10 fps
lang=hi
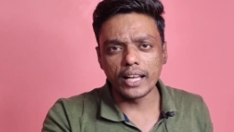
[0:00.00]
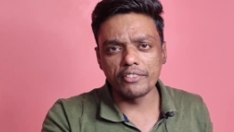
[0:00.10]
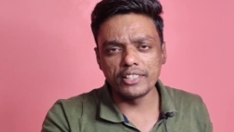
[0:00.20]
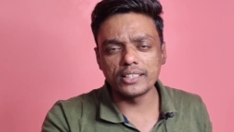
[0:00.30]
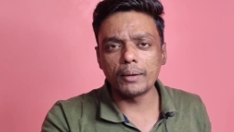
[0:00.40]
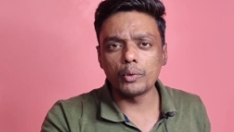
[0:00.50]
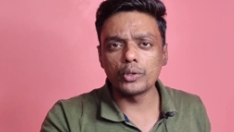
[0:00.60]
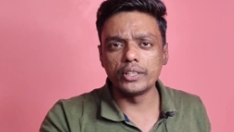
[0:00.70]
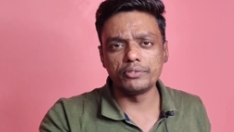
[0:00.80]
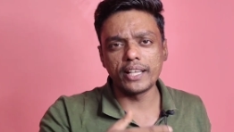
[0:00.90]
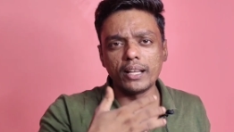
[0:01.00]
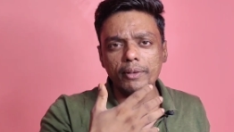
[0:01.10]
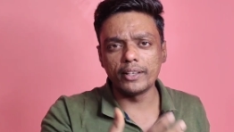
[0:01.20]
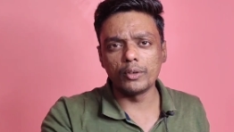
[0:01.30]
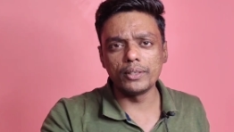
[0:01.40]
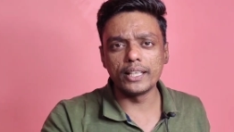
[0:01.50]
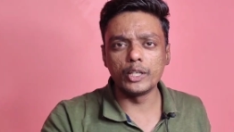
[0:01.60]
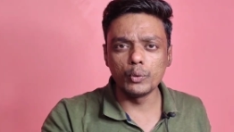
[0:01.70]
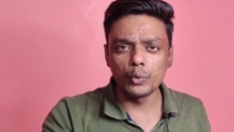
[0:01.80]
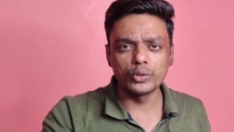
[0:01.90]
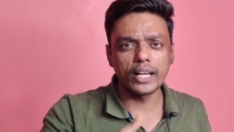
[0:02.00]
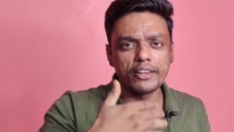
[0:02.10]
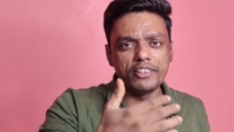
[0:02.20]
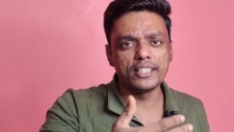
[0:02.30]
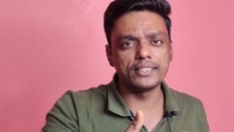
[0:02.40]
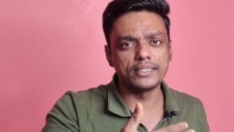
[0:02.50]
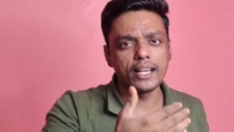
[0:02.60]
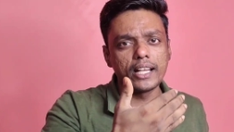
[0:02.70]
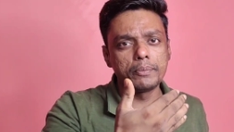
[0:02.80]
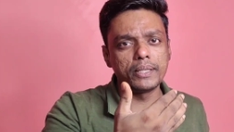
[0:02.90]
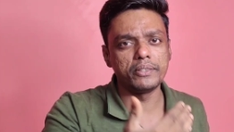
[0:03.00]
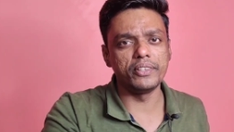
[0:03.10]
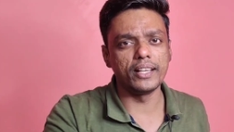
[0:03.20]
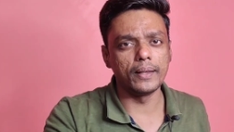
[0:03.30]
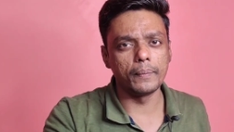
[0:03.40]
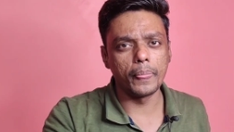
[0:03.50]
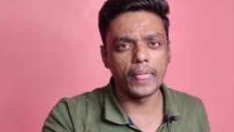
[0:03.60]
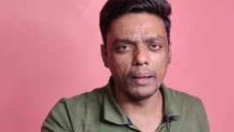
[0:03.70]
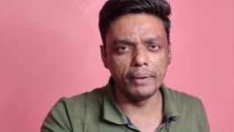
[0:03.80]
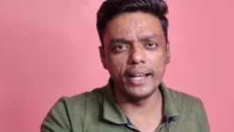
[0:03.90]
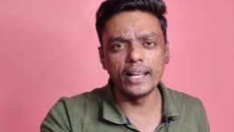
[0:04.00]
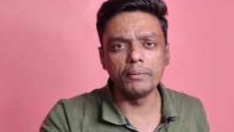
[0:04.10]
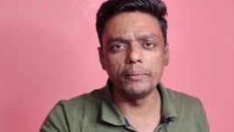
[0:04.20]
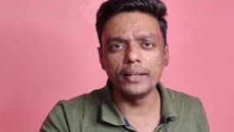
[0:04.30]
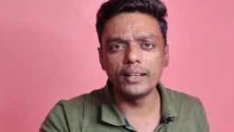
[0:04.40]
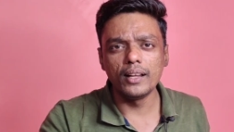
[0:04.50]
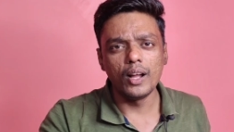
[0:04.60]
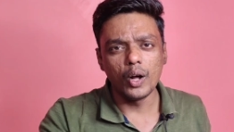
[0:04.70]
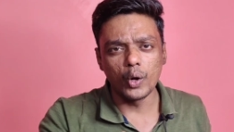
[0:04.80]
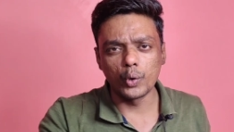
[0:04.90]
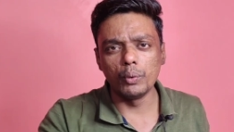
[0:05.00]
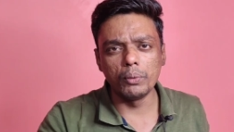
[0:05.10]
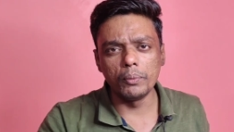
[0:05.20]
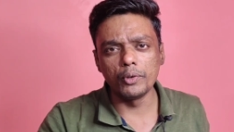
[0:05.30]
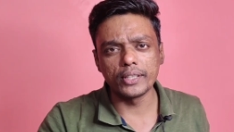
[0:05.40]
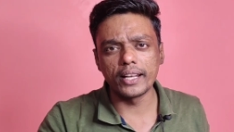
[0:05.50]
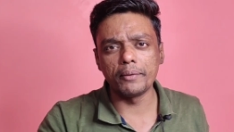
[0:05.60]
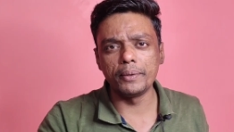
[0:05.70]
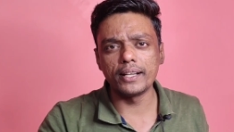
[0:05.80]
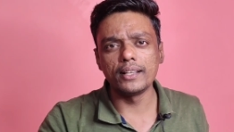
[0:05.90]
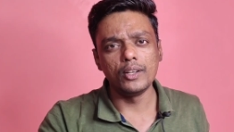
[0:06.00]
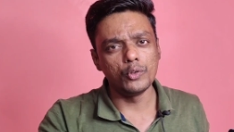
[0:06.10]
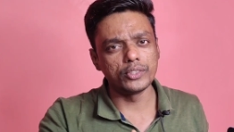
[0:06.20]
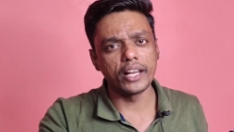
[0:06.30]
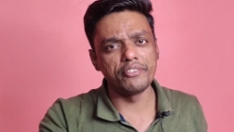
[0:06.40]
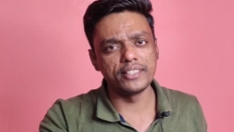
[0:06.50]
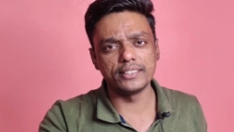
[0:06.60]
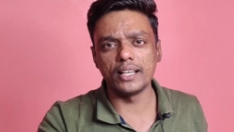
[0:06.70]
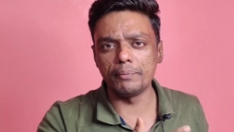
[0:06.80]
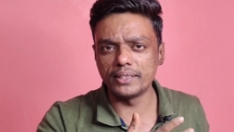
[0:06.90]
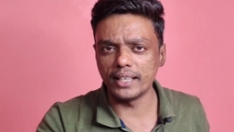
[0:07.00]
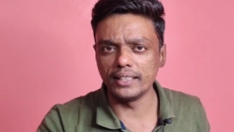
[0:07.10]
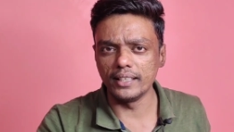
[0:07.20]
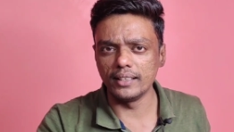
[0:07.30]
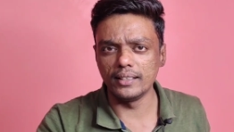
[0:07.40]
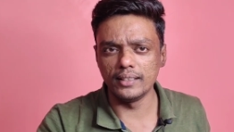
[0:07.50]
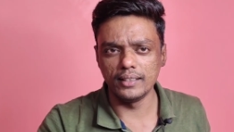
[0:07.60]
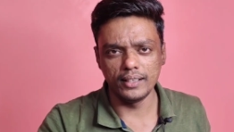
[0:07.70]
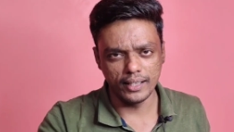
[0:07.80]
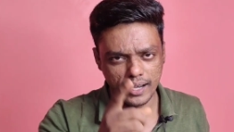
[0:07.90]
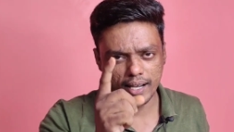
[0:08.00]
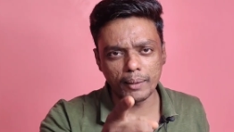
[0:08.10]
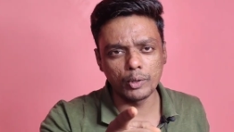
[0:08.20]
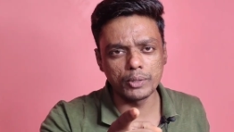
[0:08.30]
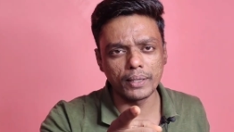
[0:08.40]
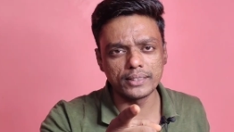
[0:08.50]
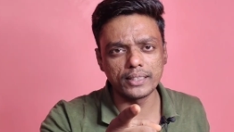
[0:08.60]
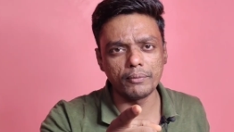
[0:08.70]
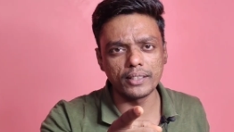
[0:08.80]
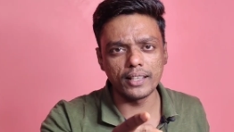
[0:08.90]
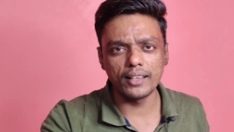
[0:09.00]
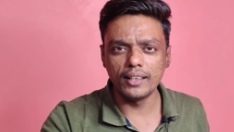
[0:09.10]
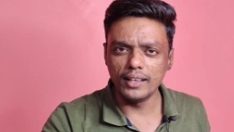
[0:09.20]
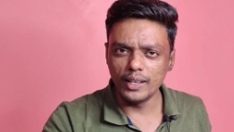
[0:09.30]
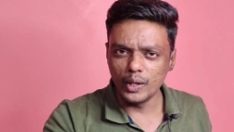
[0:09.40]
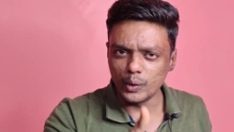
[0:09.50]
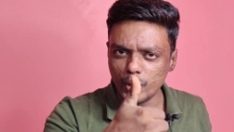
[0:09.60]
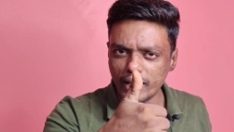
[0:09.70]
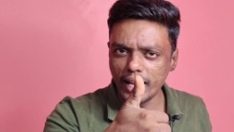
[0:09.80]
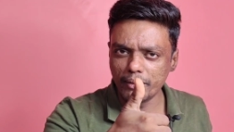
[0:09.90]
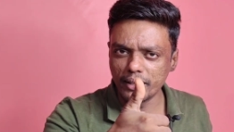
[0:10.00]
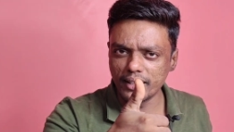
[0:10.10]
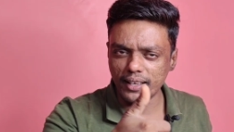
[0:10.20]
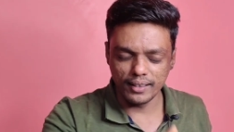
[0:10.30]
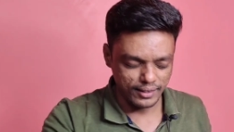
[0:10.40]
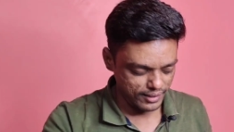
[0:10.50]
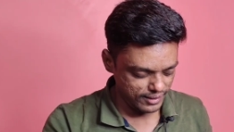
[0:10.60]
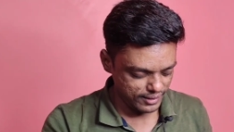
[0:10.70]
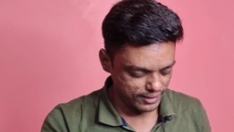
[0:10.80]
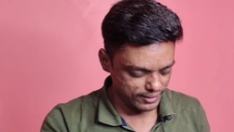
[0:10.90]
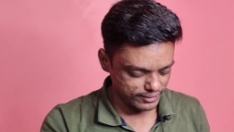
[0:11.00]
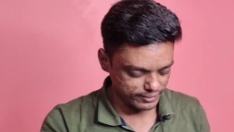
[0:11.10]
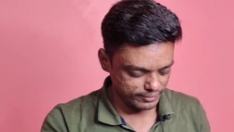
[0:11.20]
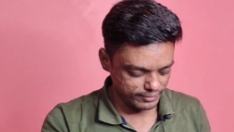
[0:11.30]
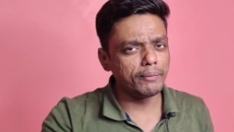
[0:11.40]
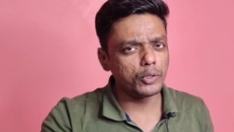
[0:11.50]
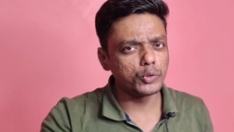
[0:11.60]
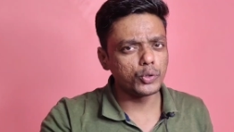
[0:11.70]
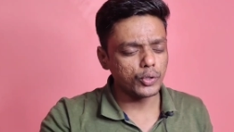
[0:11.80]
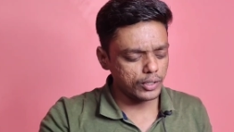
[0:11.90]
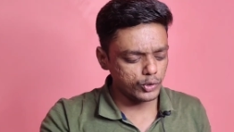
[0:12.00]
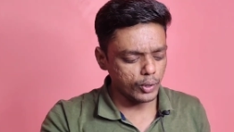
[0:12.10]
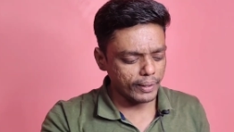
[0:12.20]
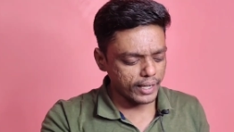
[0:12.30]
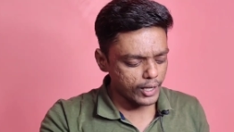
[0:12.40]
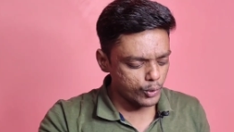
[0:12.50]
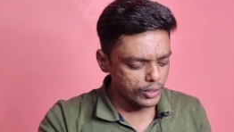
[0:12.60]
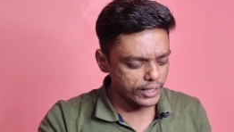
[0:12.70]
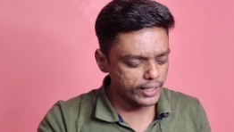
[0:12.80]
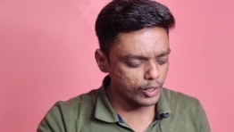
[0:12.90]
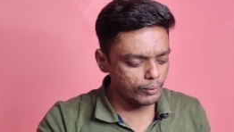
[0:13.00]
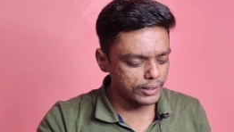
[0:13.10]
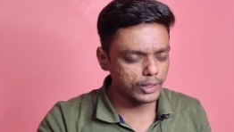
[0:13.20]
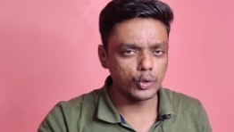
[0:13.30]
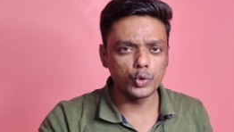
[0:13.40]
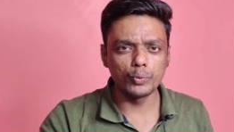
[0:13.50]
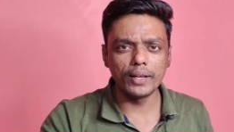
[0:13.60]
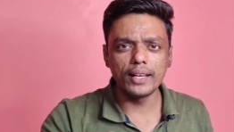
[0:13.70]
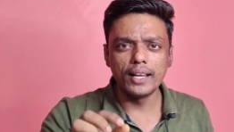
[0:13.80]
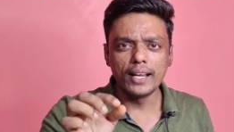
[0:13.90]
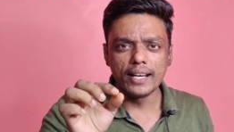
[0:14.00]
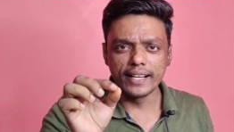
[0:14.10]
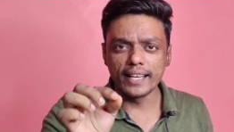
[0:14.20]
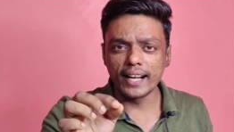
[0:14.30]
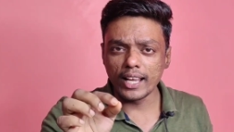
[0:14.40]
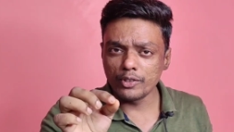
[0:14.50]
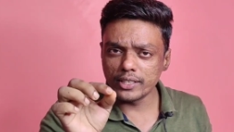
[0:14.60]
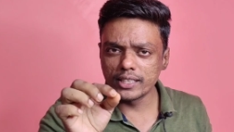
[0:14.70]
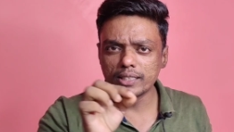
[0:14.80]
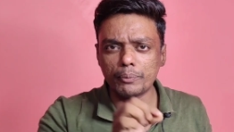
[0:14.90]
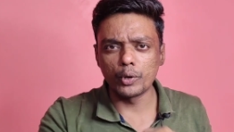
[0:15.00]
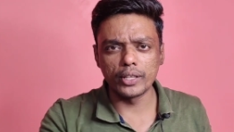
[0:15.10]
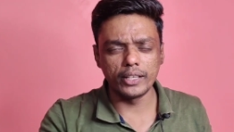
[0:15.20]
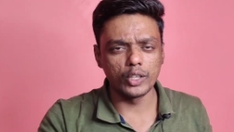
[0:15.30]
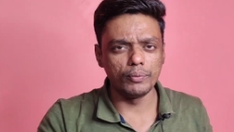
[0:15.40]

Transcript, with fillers: वो सारे फीचर्स आप लोगों को सिर्फ चाइना में देखने को मिलते हैं क्यों वो सारे फीचर्स चाइना स्पेसिफिक है हमें इंडिया में भी और ग्लोबल में वो सारे अपडेट वो सारे फीचर्स यहाँ पर चाहिए अगर आप इस बात से सहमत है तो एक लाइक बनता है टेन में दोस्तों जो हमारे कंट्रोल सेंटर देखने को मिलता था उसमें डाटा यूजेज की सपोर्ट